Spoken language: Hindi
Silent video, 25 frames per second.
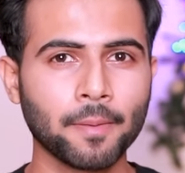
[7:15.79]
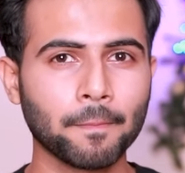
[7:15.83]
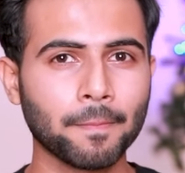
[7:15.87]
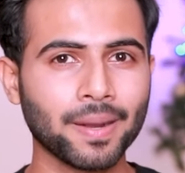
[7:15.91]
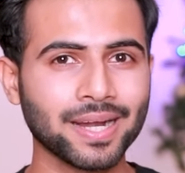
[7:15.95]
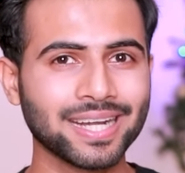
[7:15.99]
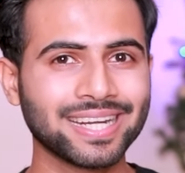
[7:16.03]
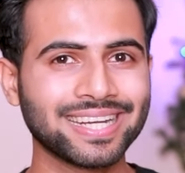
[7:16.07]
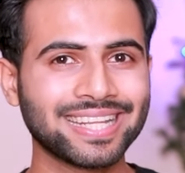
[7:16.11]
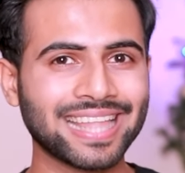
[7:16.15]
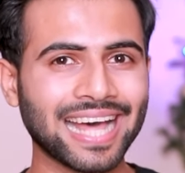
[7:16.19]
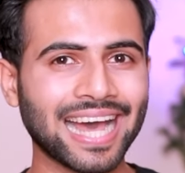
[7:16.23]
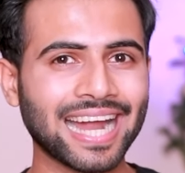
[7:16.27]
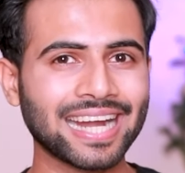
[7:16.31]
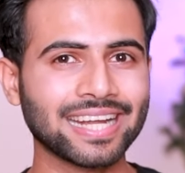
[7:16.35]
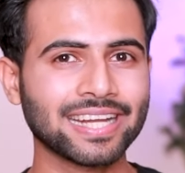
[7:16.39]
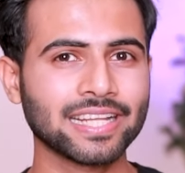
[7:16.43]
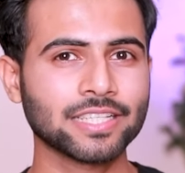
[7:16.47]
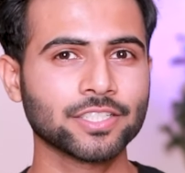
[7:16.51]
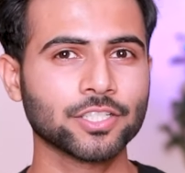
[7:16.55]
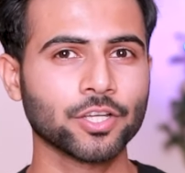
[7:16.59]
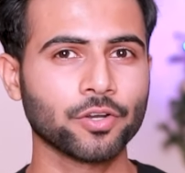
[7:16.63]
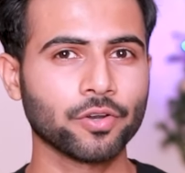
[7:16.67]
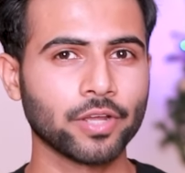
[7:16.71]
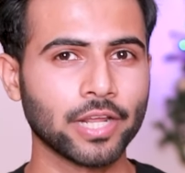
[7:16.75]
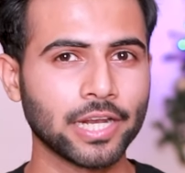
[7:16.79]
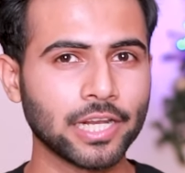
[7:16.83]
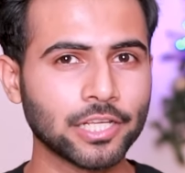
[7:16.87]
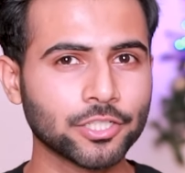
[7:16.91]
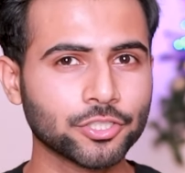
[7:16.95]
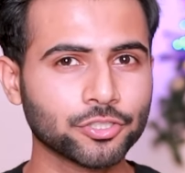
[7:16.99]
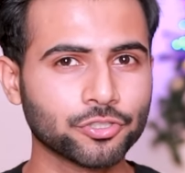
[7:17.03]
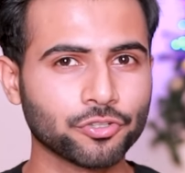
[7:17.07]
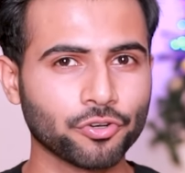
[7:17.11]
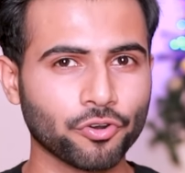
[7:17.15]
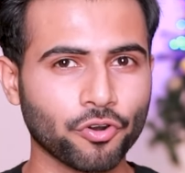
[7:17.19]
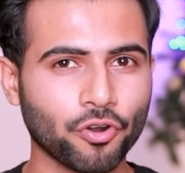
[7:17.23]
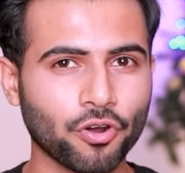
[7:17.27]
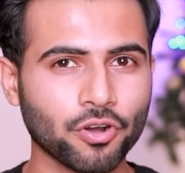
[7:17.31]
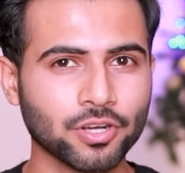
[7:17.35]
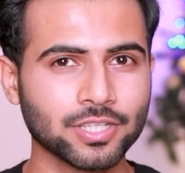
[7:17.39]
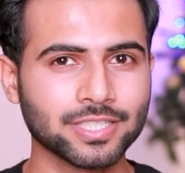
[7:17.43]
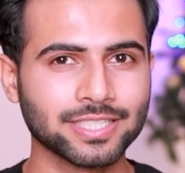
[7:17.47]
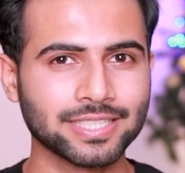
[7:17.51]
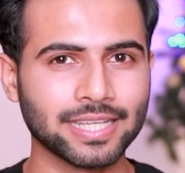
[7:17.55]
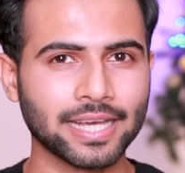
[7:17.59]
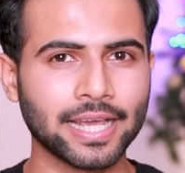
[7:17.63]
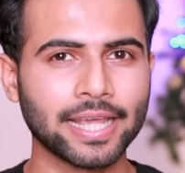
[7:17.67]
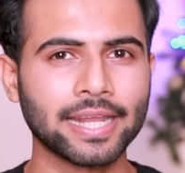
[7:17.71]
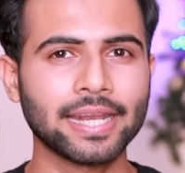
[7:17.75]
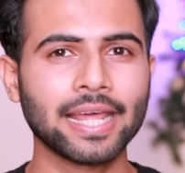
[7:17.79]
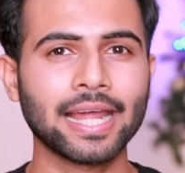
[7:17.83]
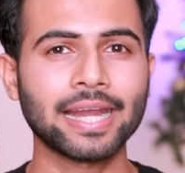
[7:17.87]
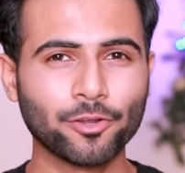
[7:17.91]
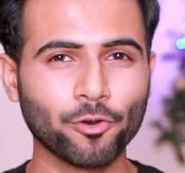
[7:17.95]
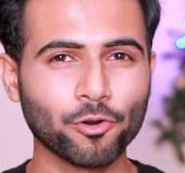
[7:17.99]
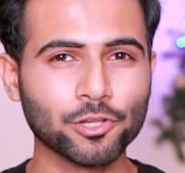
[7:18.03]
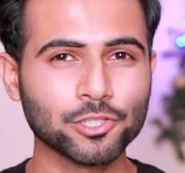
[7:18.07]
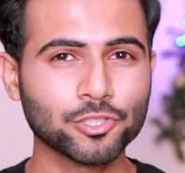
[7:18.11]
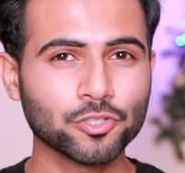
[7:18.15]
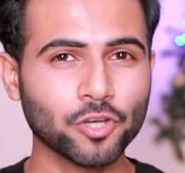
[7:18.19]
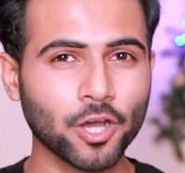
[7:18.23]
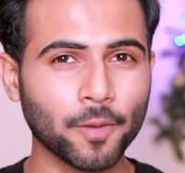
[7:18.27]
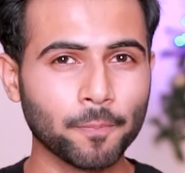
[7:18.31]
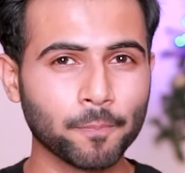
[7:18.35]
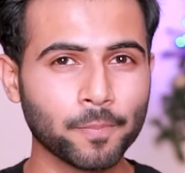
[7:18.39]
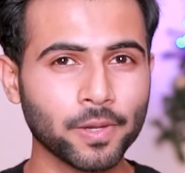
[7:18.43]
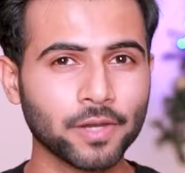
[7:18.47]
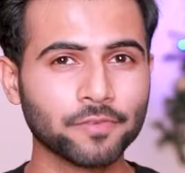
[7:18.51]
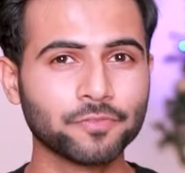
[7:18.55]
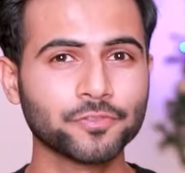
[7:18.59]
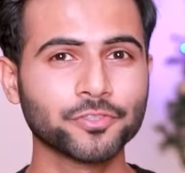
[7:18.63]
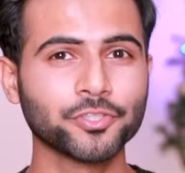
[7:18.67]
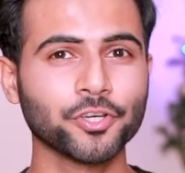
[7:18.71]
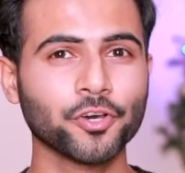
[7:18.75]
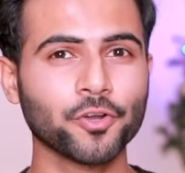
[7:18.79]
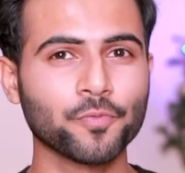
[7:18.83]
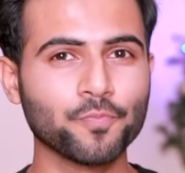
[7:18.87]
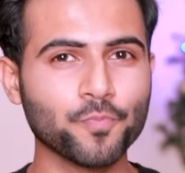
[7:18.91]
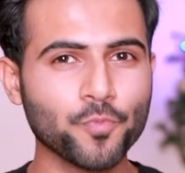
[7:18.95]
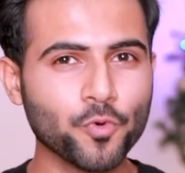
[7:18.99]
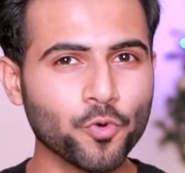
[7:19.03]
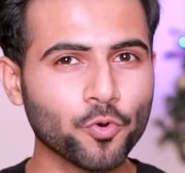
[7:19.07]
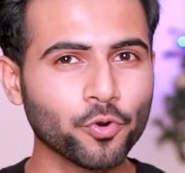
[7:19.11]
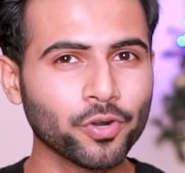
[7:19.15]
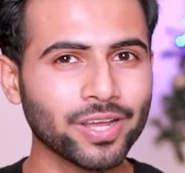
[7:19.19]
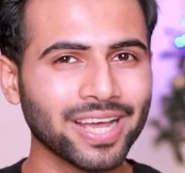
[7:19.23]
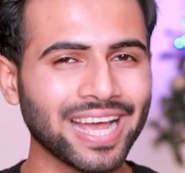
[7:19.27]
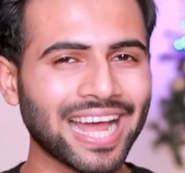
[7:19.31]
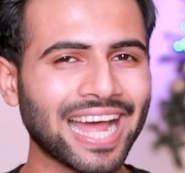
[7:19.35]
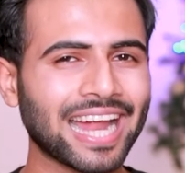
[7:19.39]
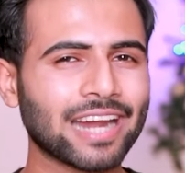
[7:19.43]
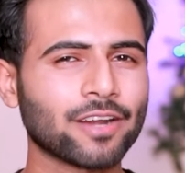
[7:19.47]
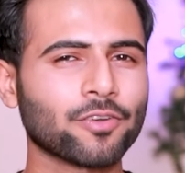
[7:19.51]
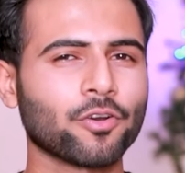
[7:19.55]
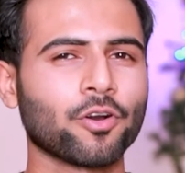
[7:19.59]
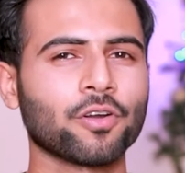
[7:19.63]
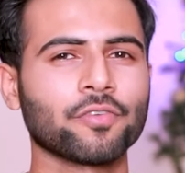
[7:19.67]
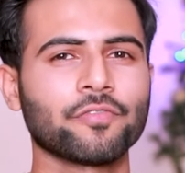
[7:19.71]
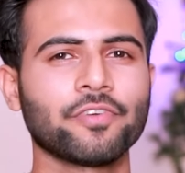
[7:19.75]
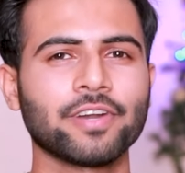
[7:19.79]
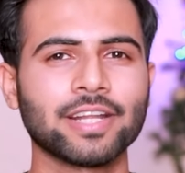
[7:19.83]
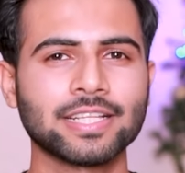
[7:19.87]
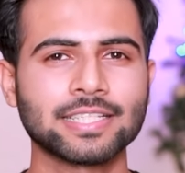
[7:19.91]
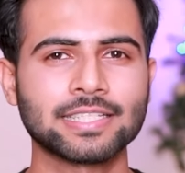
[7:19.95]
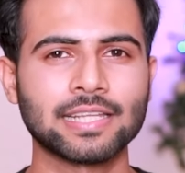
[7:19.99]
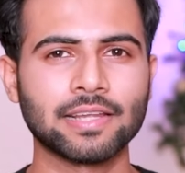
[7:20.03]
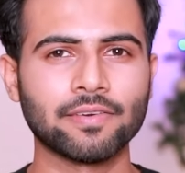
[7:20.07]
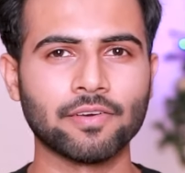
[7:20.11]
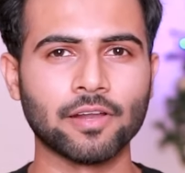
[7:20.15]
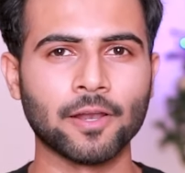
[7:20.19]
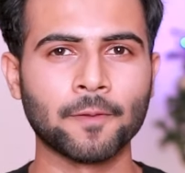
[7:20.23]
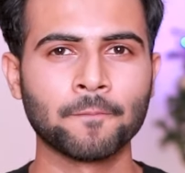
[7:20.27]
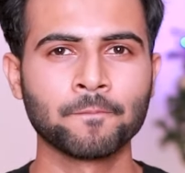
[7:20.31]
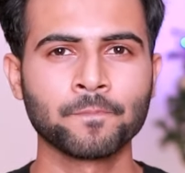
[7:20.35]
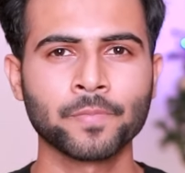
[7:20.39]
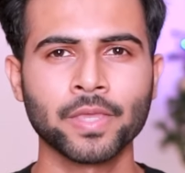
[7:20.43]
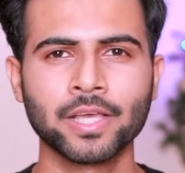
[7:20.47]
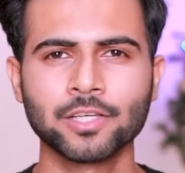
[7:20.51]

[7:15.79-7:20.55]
बट दैट इज अ रियली स्ट्रॉन्ग साइन एंड ऑल्सो अपलिफ्ट योर मूड एंड कॉन्फिडेंस लेवल